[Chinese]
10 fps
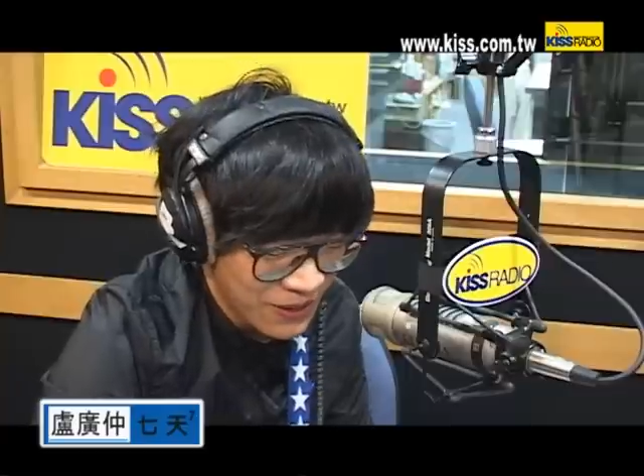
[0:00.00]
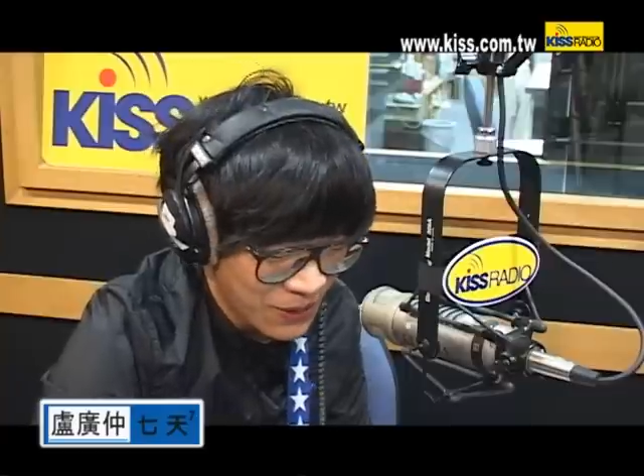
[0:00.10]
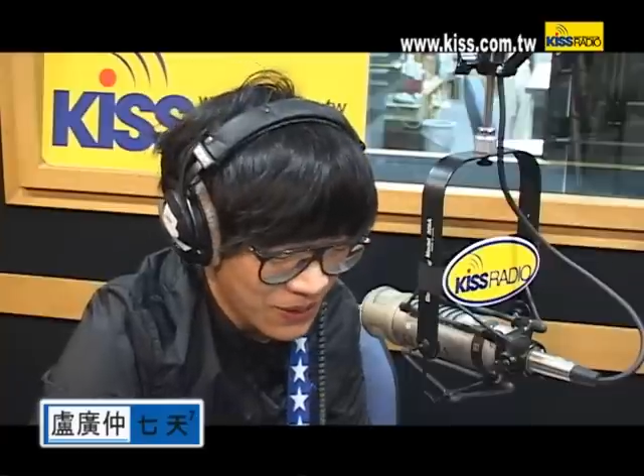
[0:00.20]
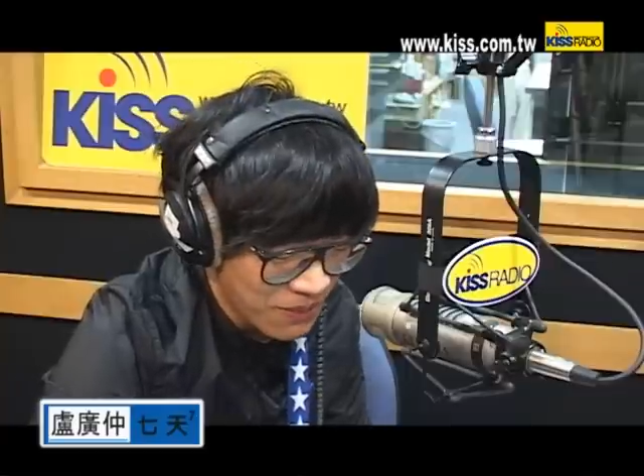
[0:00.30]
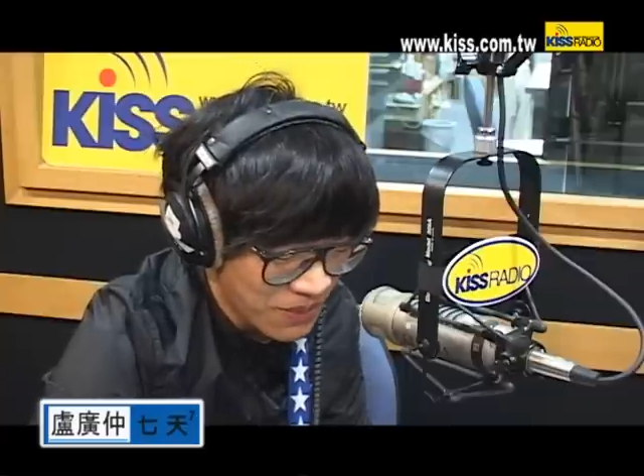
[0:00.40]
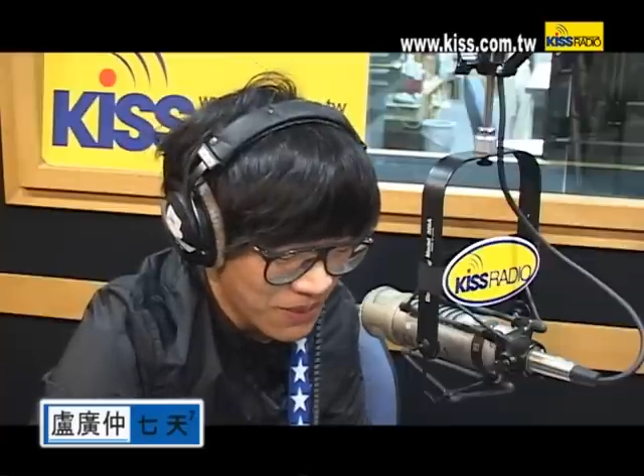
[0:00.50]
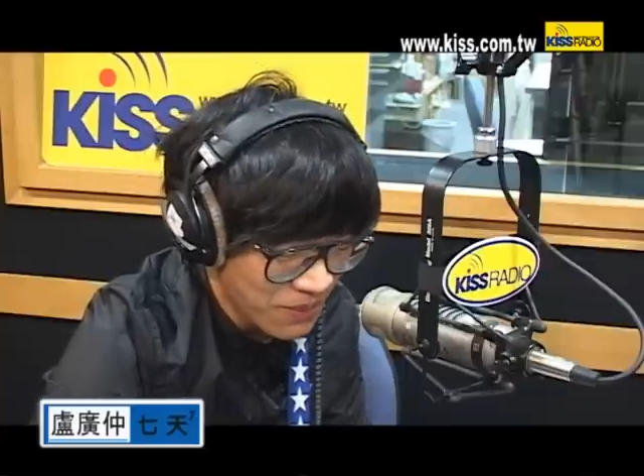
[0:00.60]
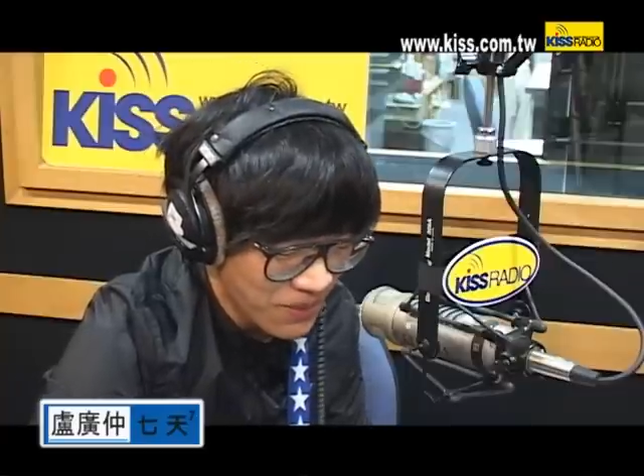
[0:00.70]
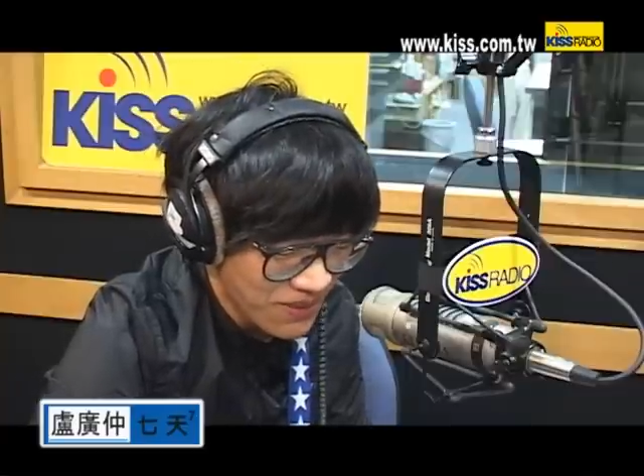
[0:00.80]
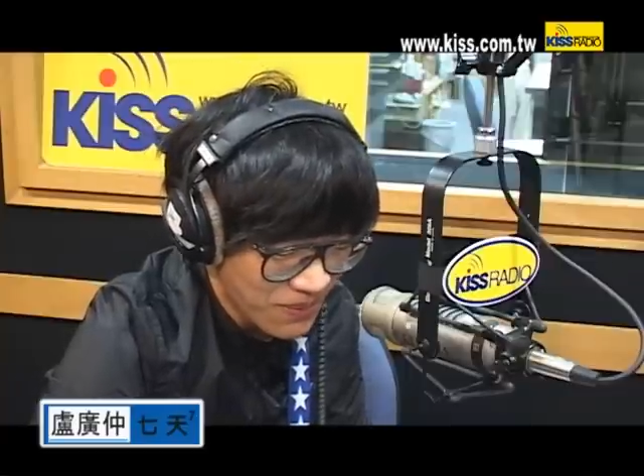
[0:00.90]
就跟别人
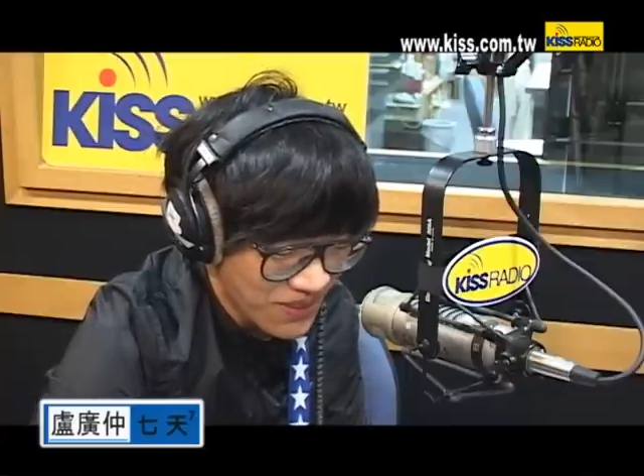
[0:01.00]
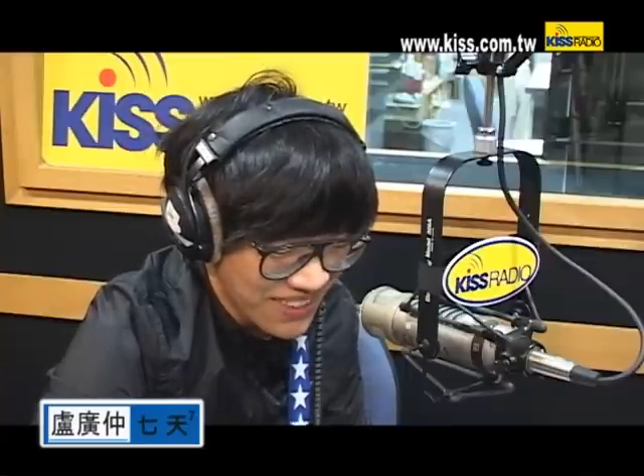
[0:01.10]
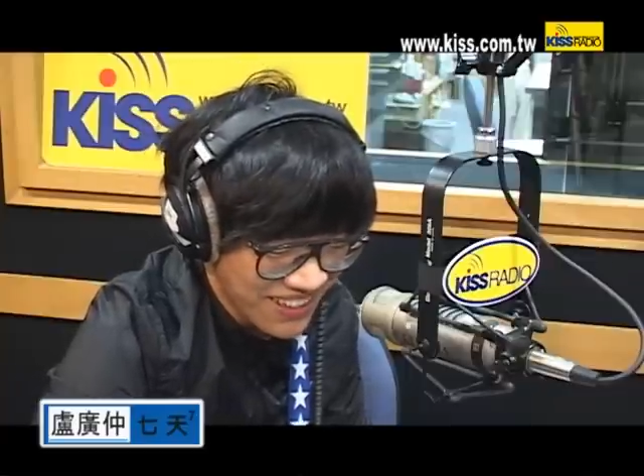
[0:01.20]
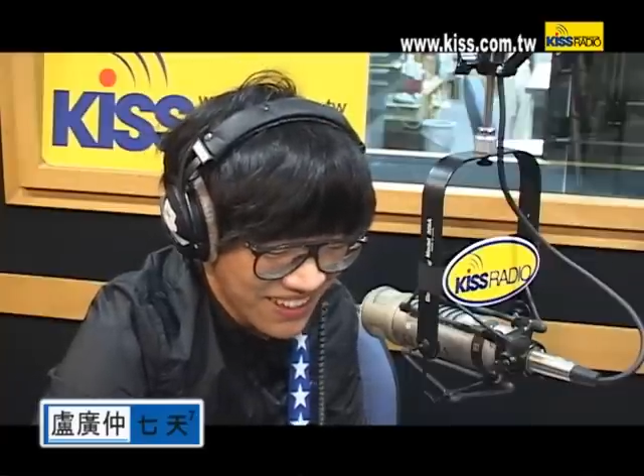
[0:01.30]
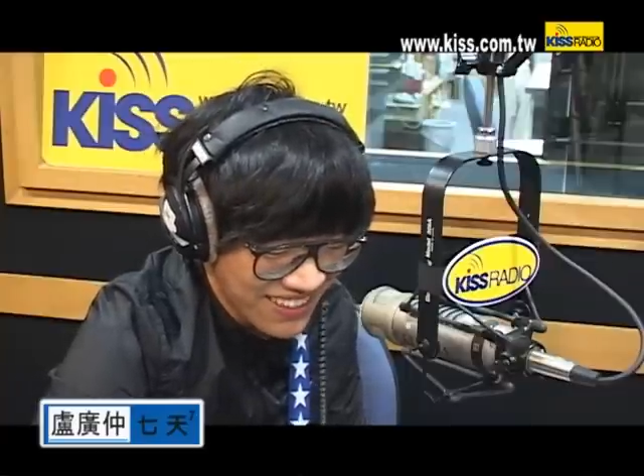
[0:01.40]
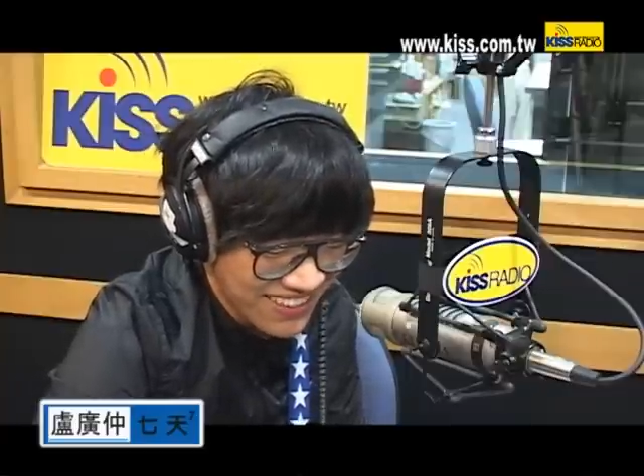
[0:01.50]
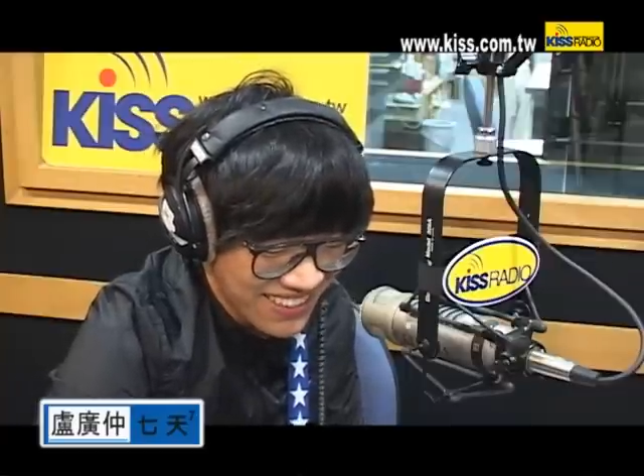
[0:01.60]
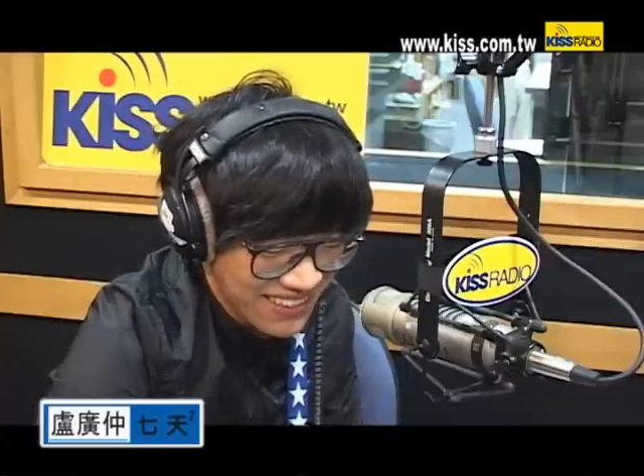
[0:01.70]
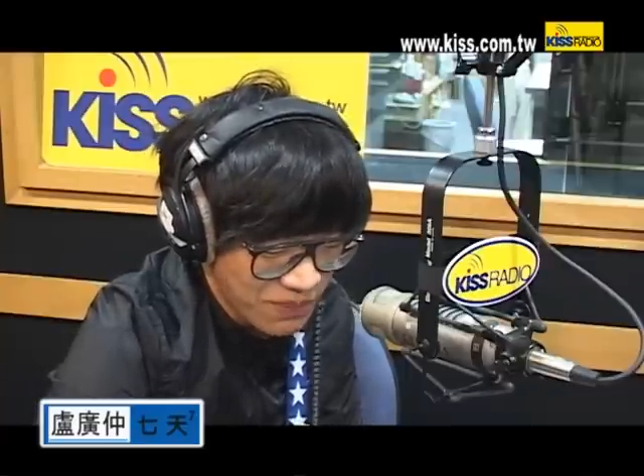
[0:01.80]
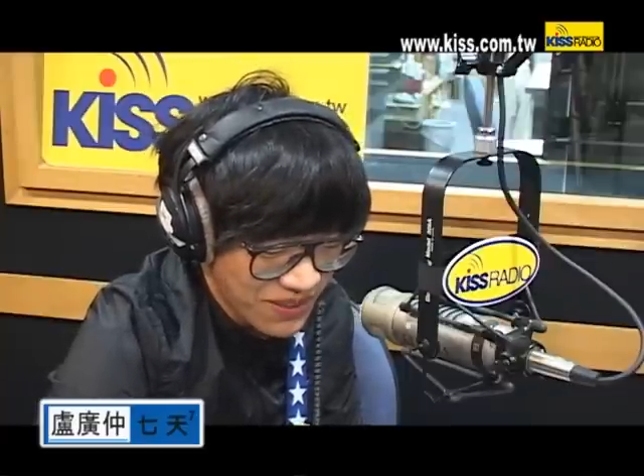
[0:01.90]
不不一样，还是
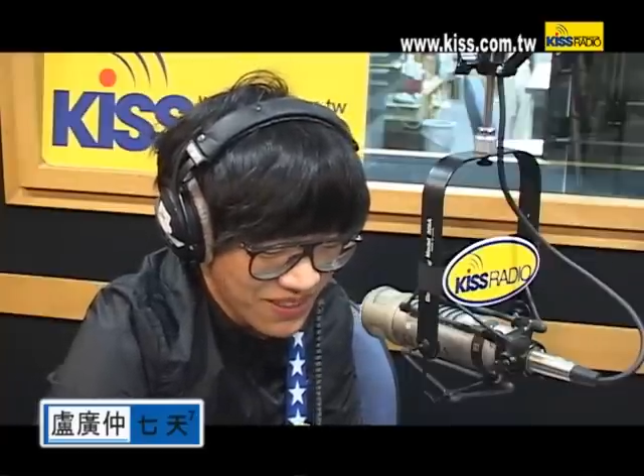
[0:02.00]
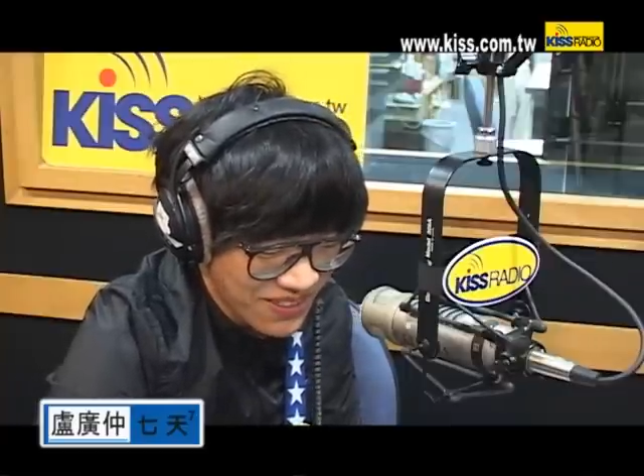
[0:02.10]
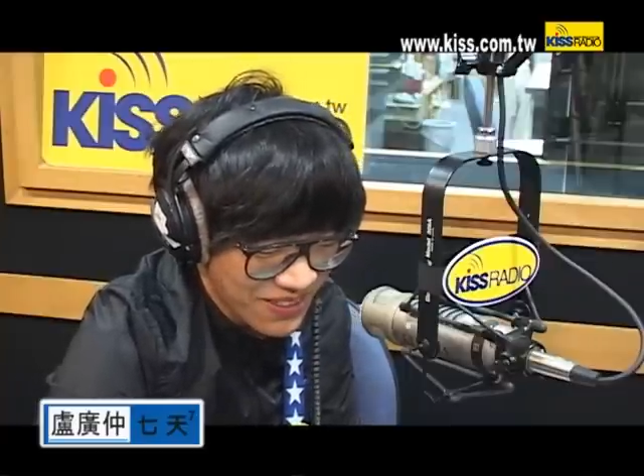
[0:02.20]
什么的？